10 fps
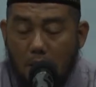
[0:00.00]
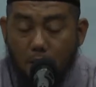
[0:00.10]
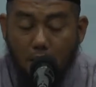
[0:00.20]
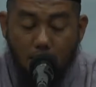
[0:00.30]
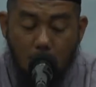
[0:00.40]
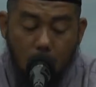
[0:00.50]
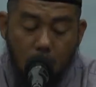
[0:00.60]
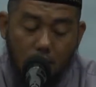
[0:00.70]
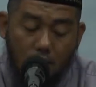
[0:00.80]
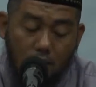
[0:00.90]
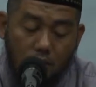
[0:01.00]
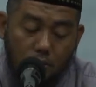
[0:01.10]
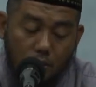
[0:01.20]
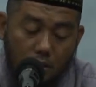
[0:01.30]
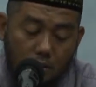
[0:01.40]
pengenalan tentang Allah
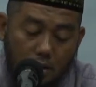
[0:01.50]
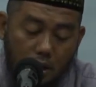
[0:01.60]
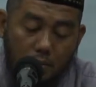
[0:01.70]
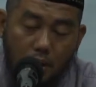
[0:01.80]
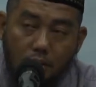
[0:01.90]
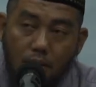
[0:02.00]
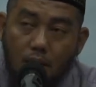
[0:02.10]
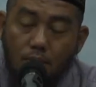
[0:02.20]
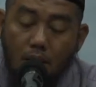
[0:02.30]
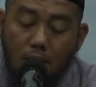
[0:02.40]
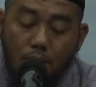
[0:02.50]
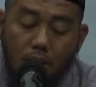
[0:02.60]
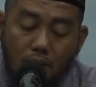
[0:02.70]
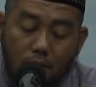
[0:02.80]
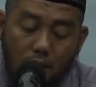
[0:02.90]
Subhanahu wa taala dalam hati
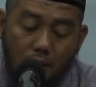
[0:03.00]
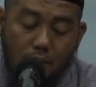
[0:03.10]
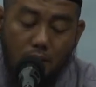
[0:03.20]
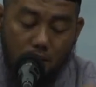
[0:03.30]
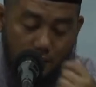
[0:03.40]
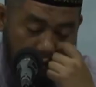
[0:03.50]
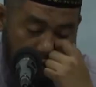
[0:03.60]
hamba-hambanya yang beriman